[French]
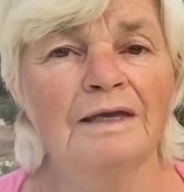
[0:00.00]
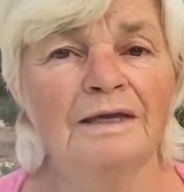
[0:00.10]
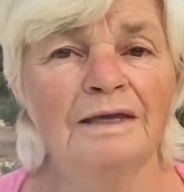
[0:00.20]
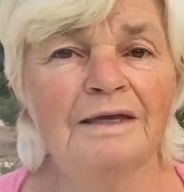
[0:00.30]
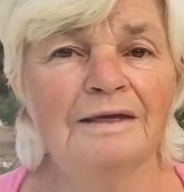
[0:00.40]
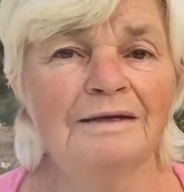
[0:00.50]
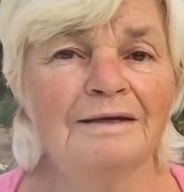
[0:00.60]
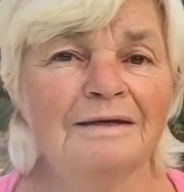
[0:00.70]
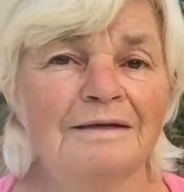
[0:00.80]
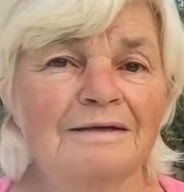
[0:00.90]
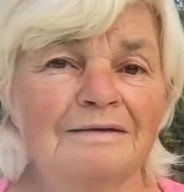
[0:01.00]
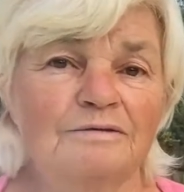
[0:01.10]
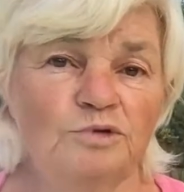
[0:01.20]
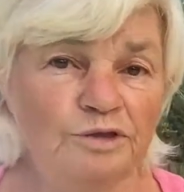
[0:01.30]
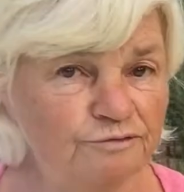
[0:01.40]
et
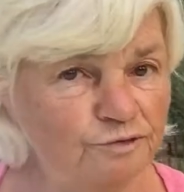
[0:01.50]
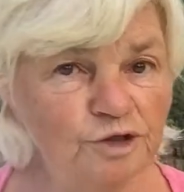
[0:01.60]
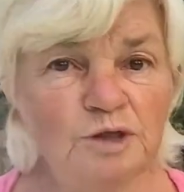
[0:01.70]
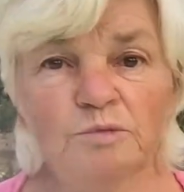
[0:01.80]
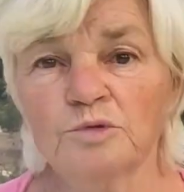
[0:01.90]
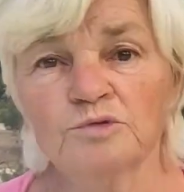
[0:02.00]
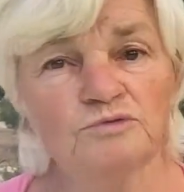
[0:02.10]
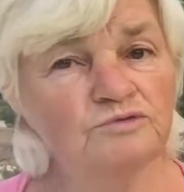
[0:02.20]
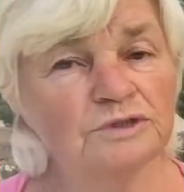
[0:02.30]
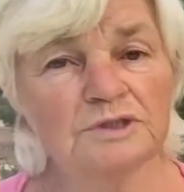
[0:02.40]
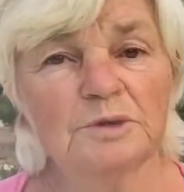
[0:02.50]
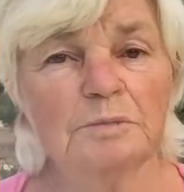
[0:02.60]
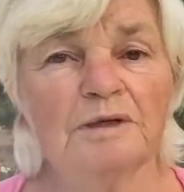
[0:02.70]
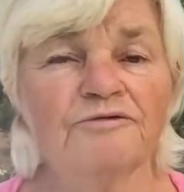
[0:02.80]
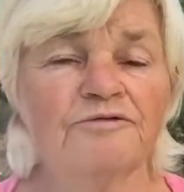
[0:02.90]
des fibres, tout ça c'est
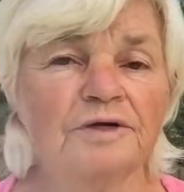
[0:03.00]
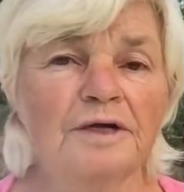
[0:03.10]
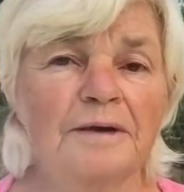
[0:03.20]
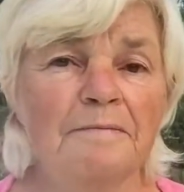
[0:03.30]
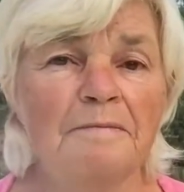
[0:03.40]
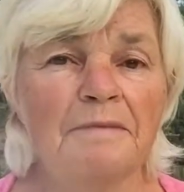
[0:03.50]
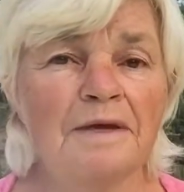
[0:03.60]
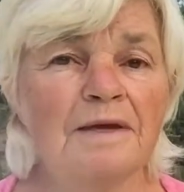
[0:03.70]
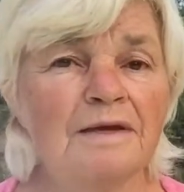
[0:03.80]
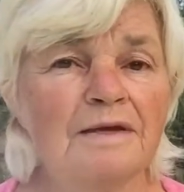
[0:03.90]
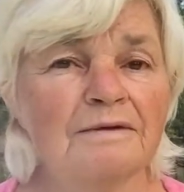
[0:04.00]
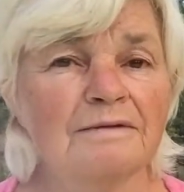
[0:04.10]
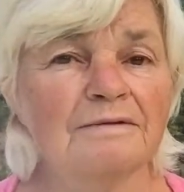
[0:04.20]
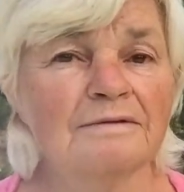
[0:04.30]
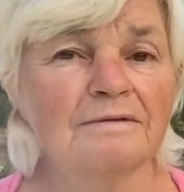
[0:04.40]
parfait, mais
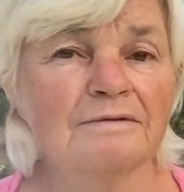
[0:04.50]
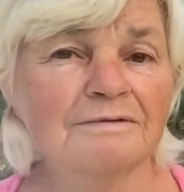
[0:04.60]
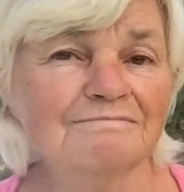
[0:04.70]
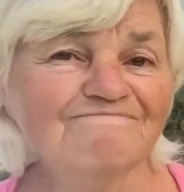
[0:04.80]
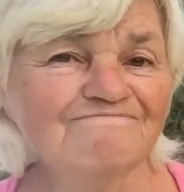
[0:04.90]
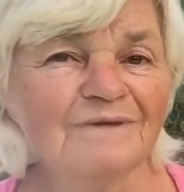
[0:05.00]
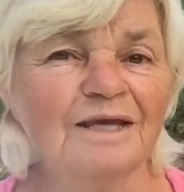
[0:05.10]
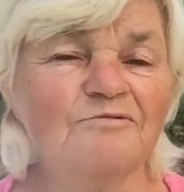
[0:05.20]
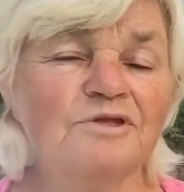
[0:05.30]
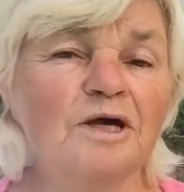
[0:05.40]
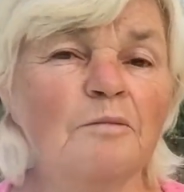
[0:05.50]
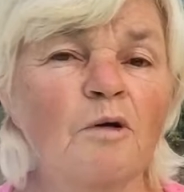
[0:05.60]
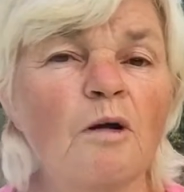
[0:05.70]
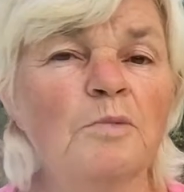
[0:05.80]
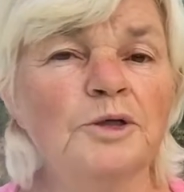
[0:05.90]
euh,
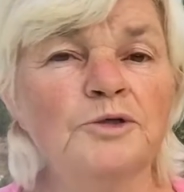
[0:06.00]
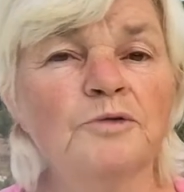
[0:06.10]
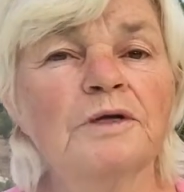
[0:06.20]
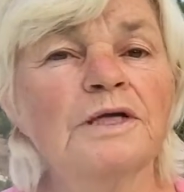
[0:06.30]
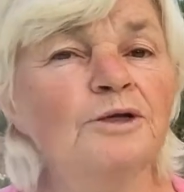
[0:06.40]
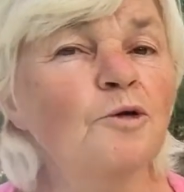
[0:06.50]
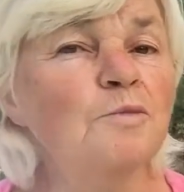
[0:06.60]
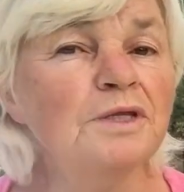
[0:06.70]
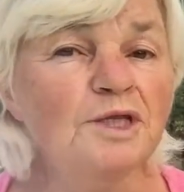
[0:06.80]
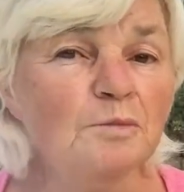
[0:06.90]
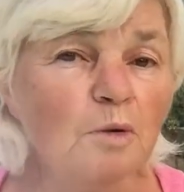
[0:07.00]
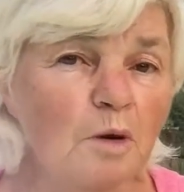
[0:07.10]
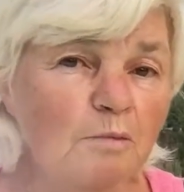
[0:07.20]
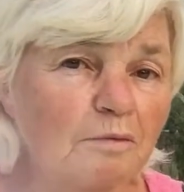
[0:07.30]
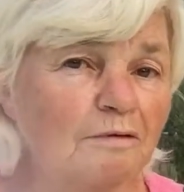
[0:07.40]
évidemment, a priori, le
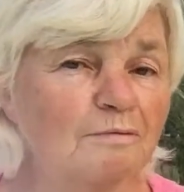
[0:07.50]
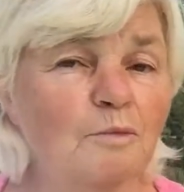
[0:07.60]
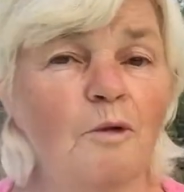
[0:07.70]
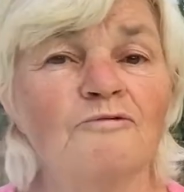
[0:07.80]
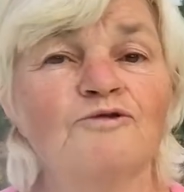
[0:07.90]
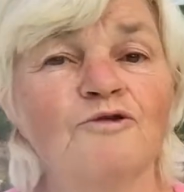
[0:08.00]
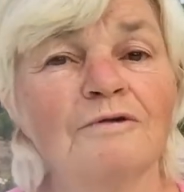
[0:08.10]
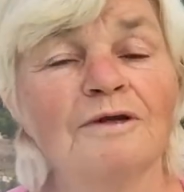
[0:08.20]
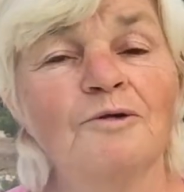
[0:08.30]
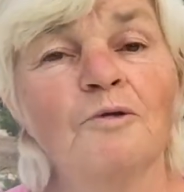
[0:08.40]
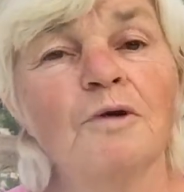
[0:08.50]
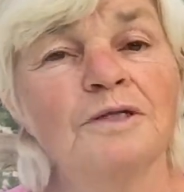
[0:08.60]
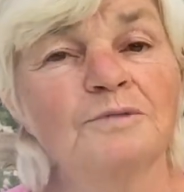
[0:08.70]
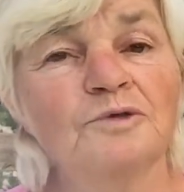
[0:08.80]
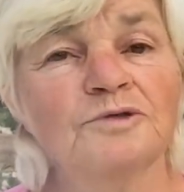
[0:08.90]
minimum provenant de
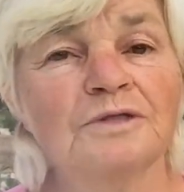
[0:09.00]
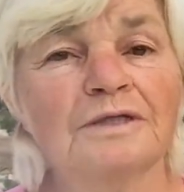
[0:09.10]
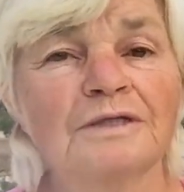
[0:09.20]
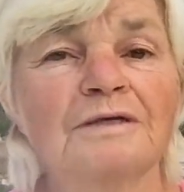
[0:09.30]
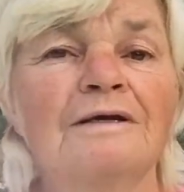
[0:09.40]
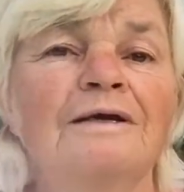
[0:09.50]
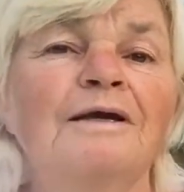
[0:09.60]
l'agroalimentaire,